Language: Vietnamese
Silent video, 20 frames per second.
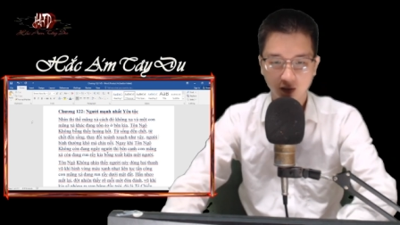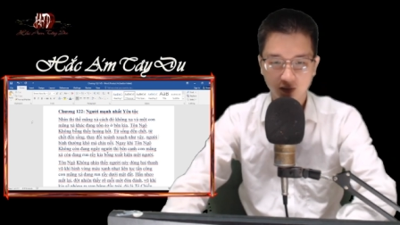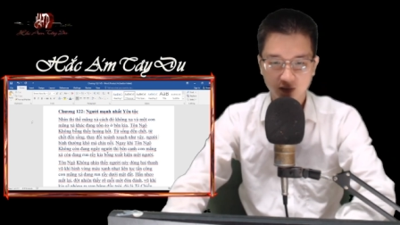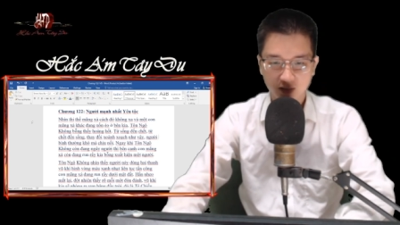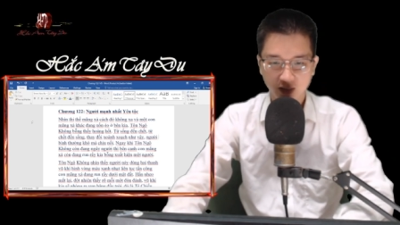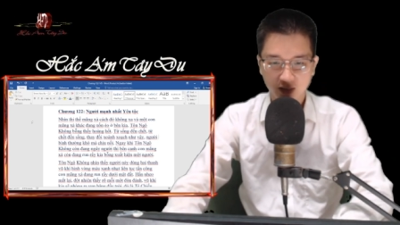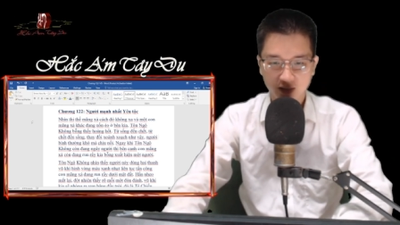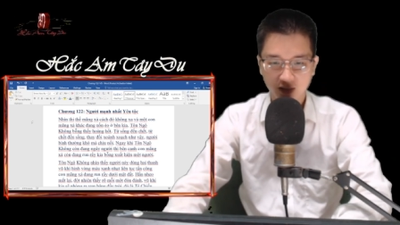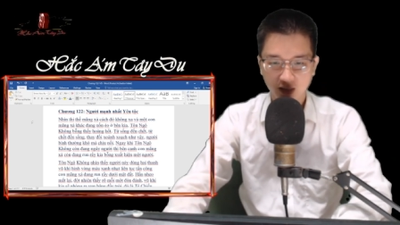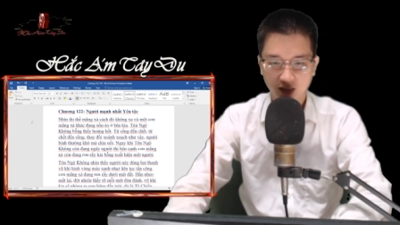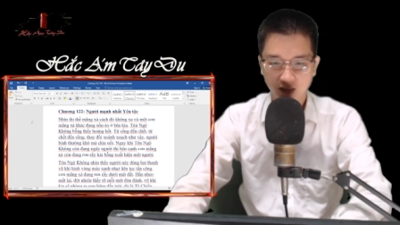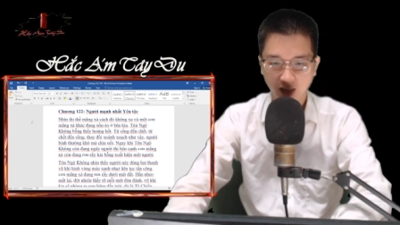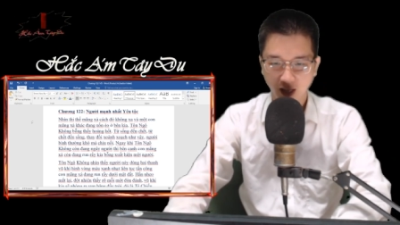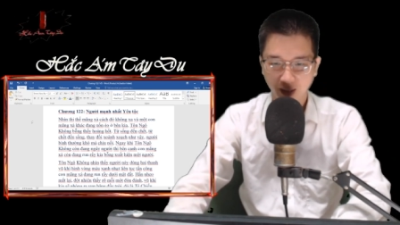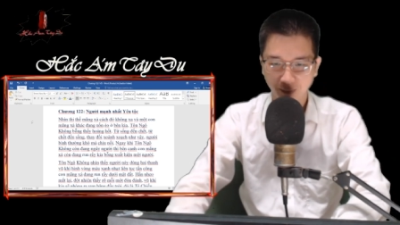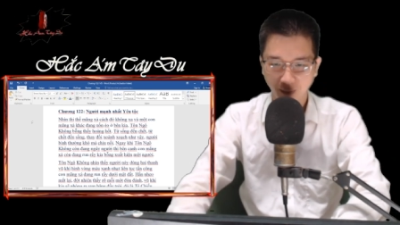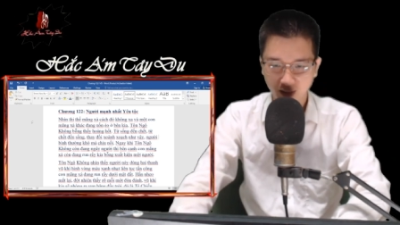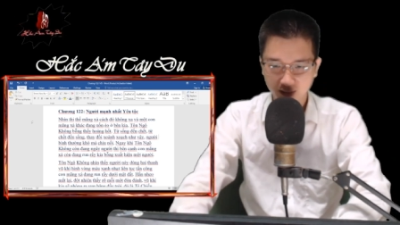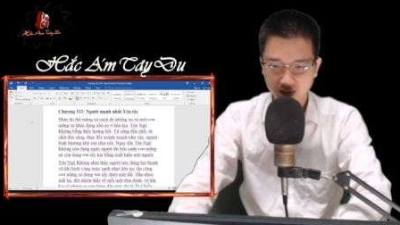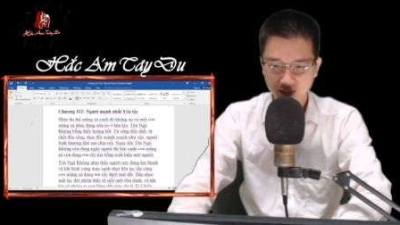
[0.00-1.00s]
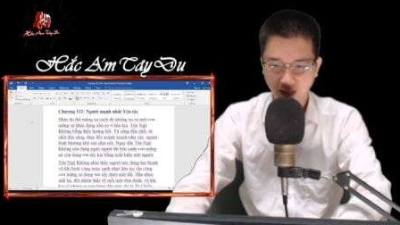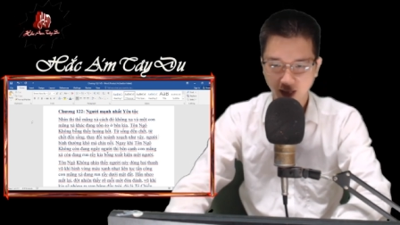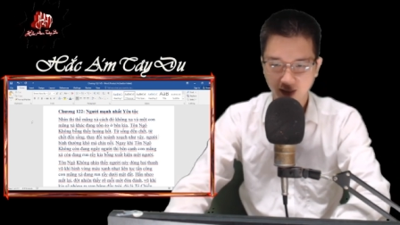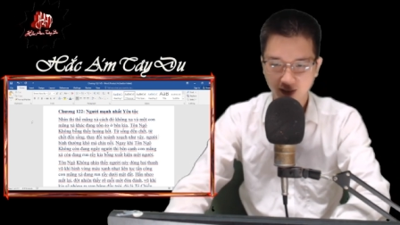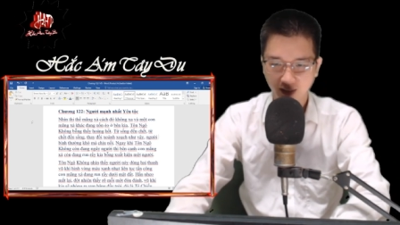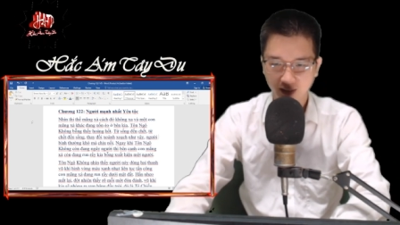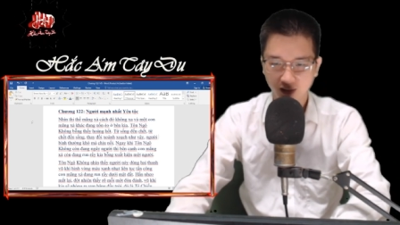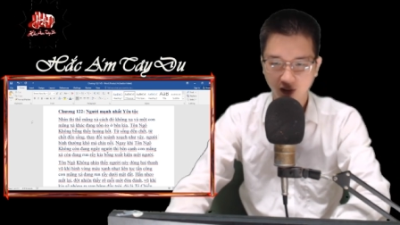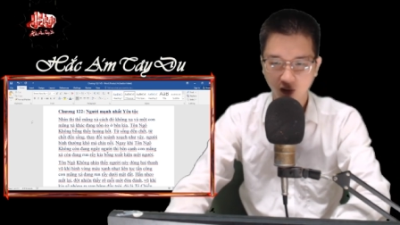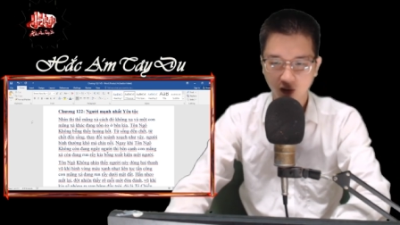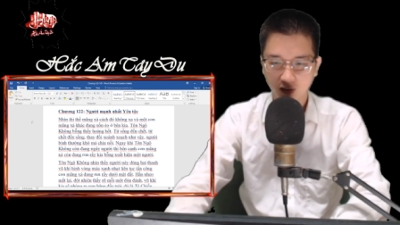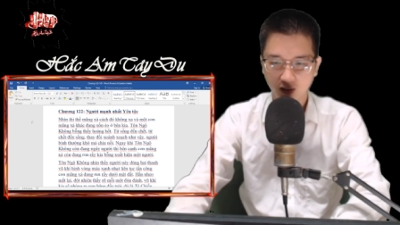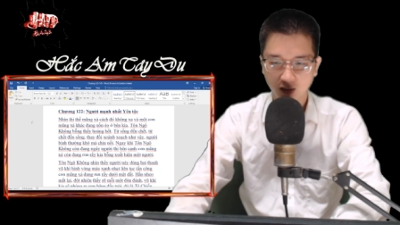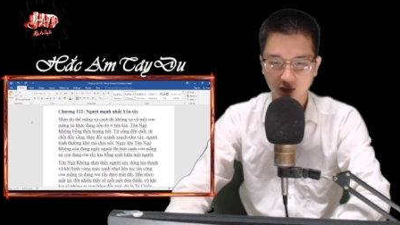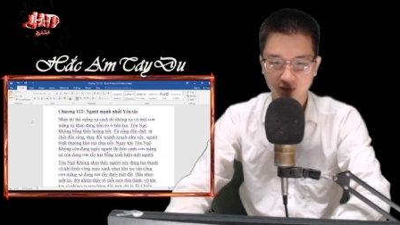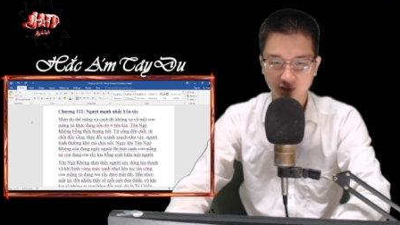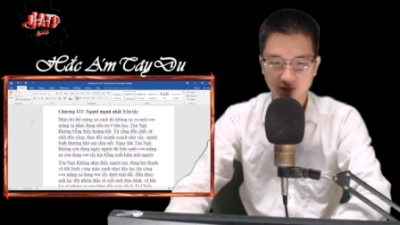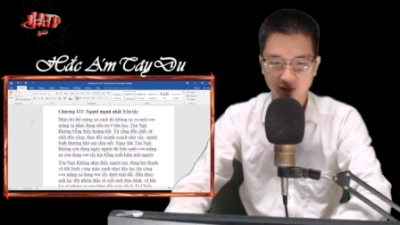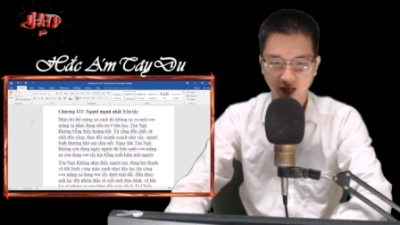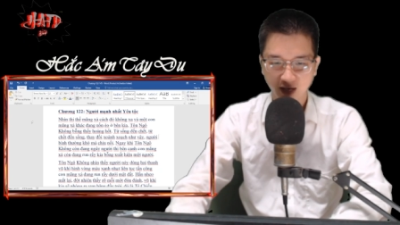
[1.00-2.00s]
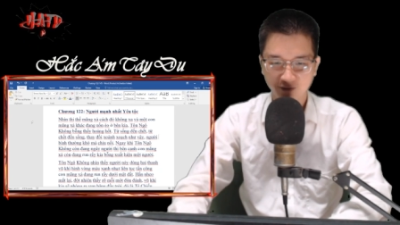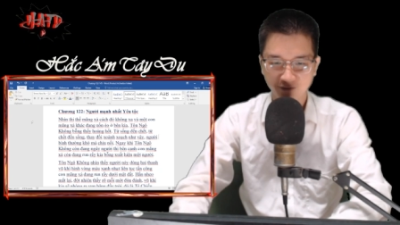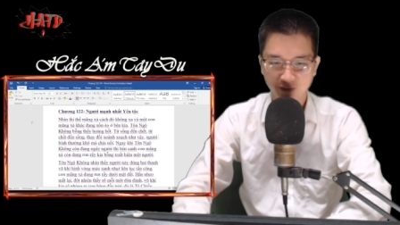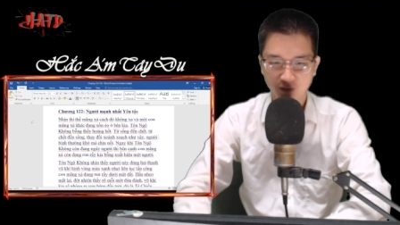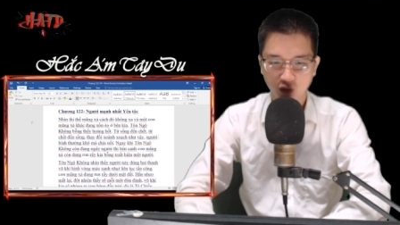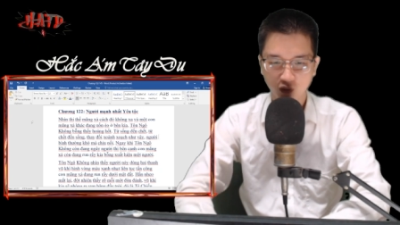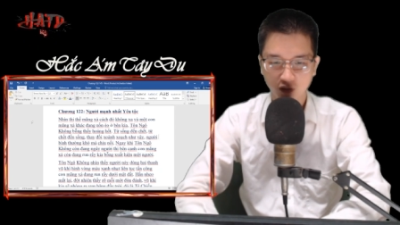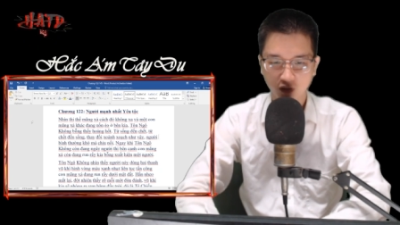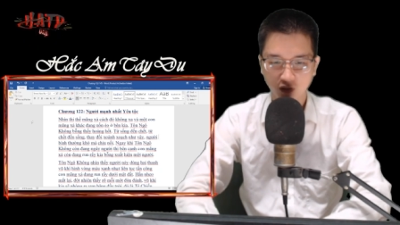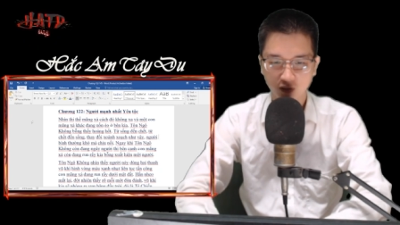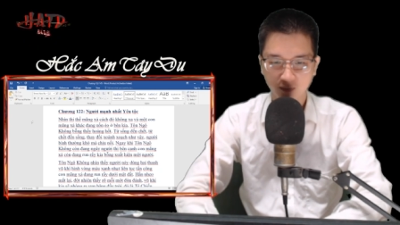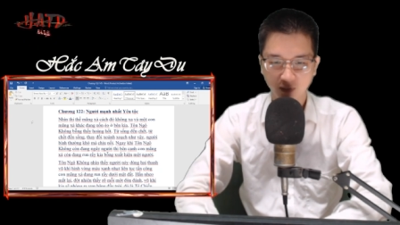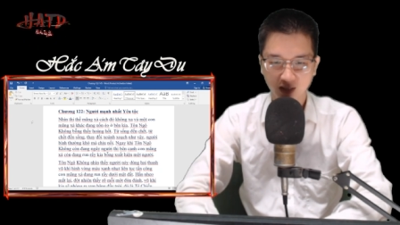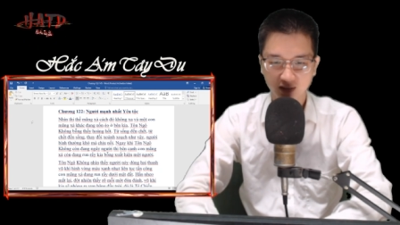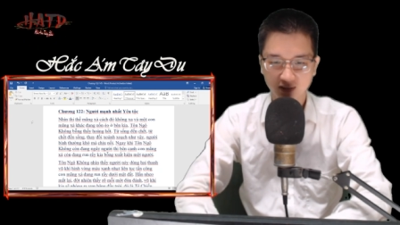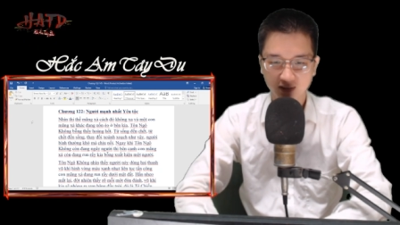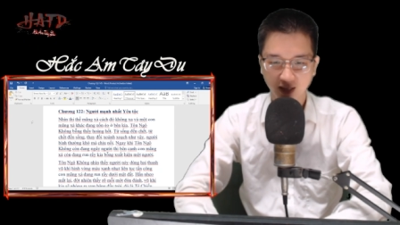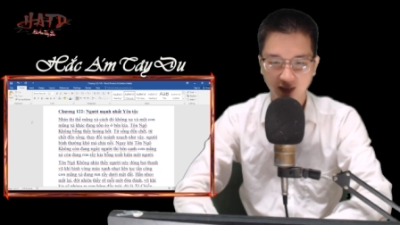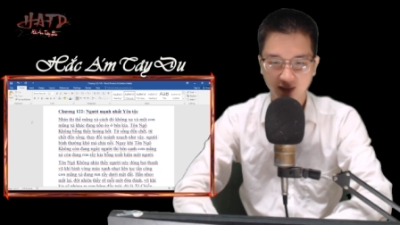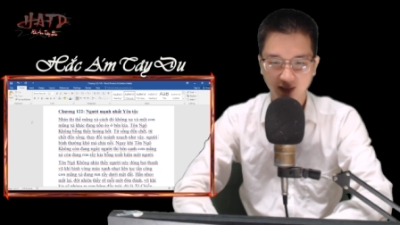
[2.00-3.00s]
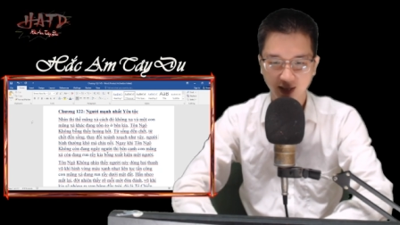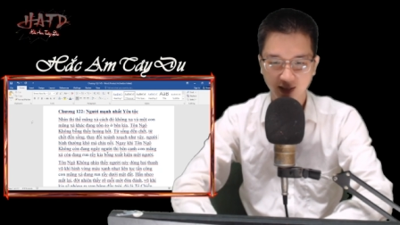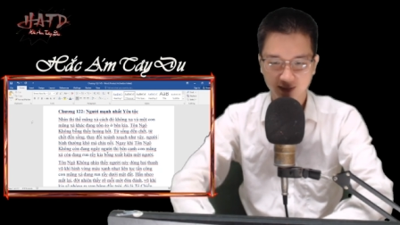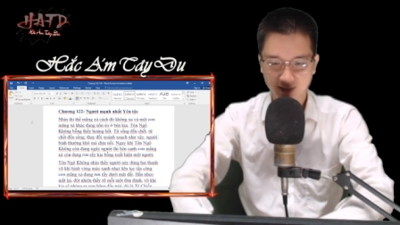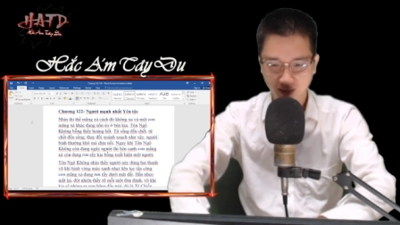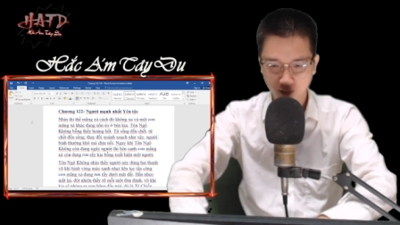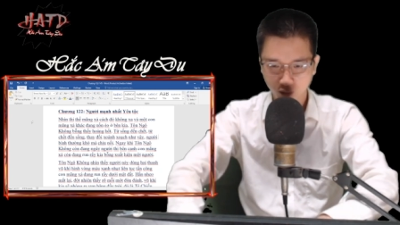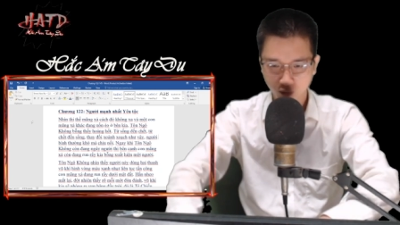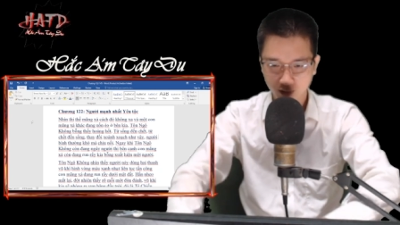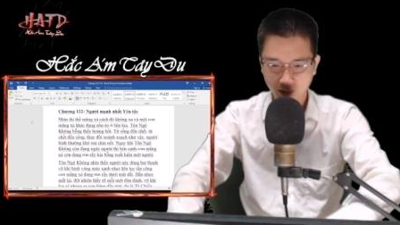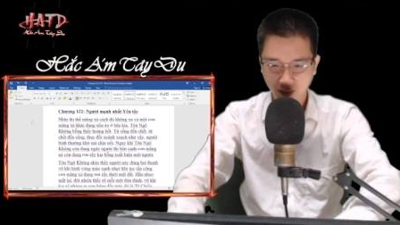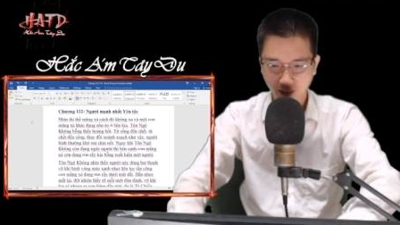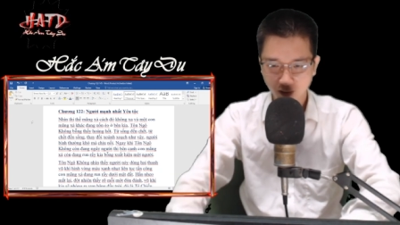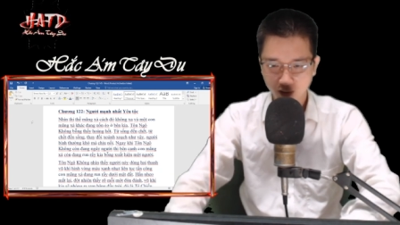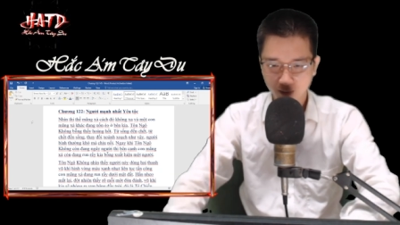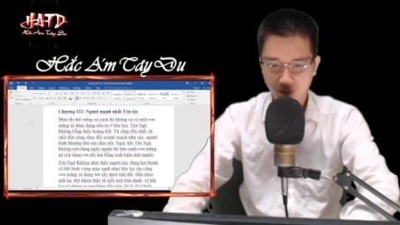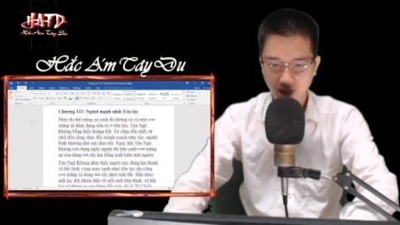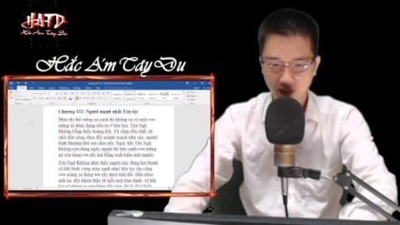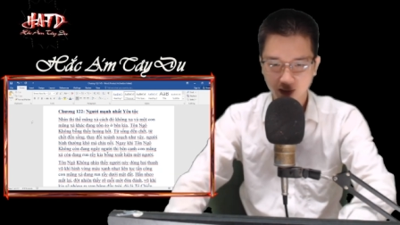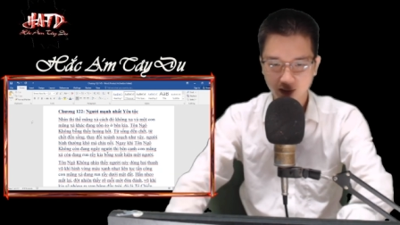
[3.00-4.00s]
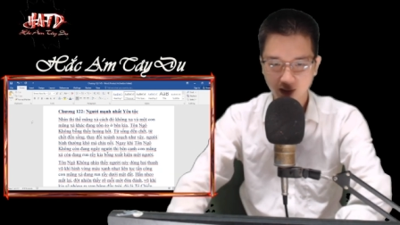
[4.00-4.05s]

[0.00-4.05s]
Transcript: Nhìn thi thể mãng xà cách đó không xa và một con mãng xà khác đang uốn éo ở bên